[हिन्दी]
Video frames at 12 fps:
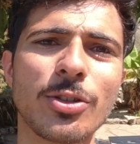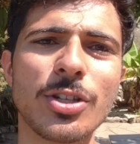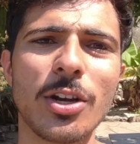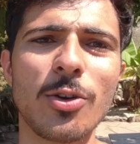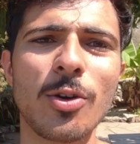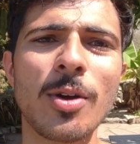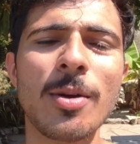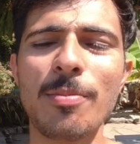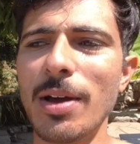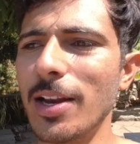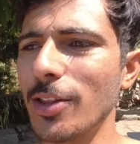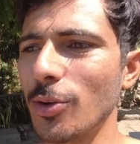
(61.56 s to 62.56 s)
तो चलो
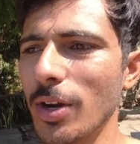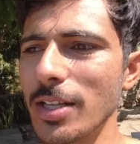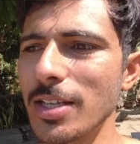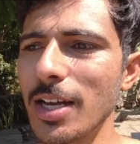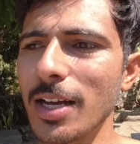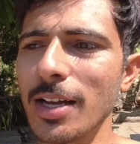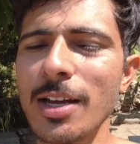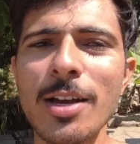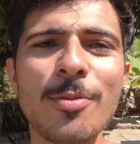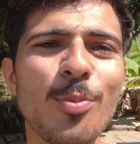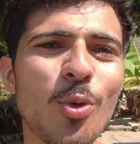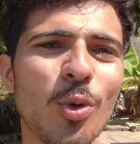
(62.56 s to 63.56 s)
पहले थोड़ा सा
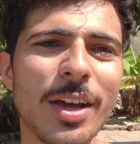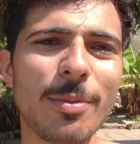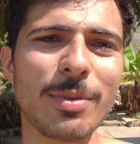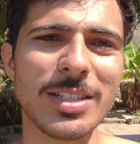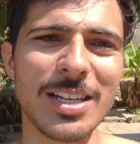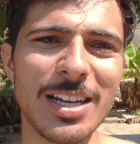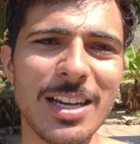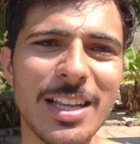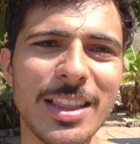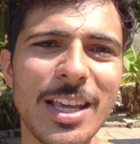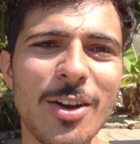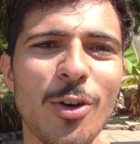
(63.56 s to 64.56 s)
पूल के मज़े ले
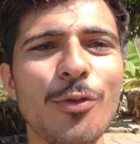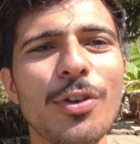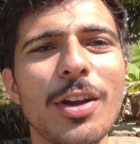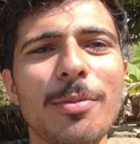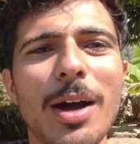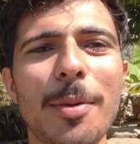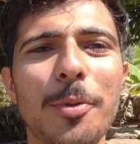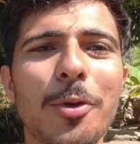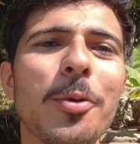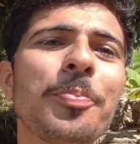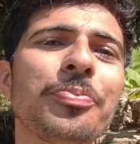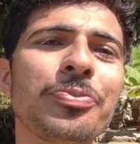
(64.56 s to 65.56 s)
लेते हैं और फिर मैं
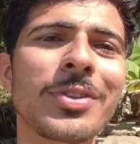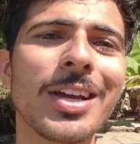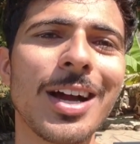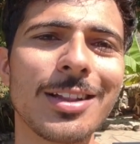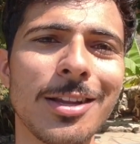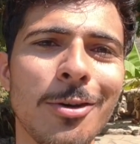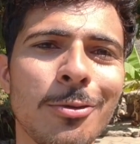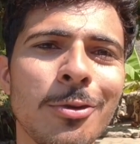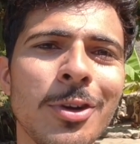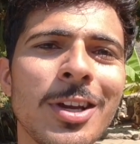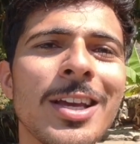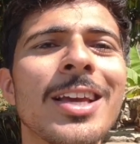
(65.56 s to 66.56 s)
आपको दिखाता हूँ
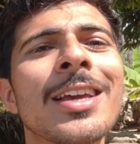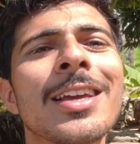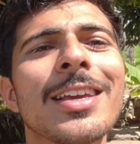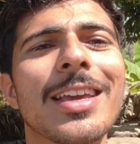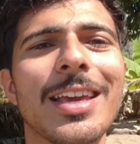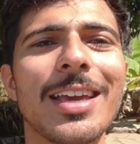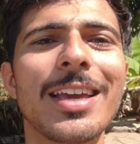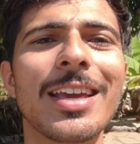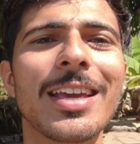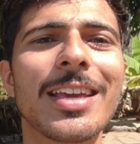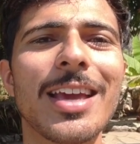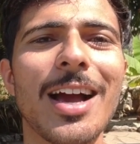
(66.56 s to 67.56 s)
कि
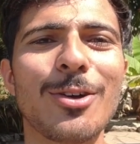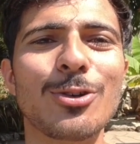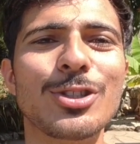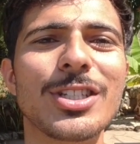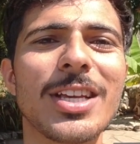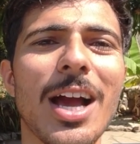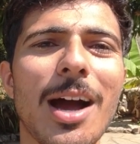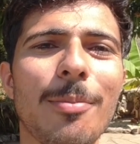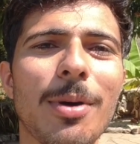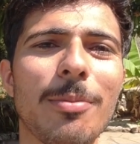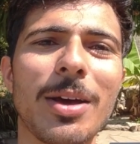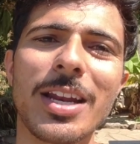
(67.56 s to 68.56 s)
क्या कुछ यहाँ
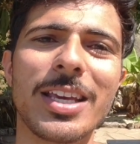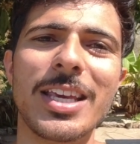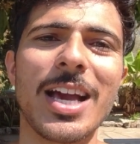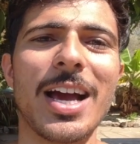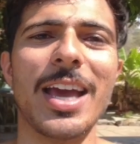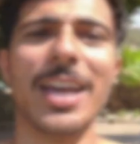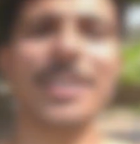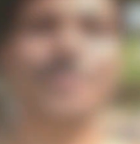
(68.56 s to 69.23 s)
पर मैंने किया है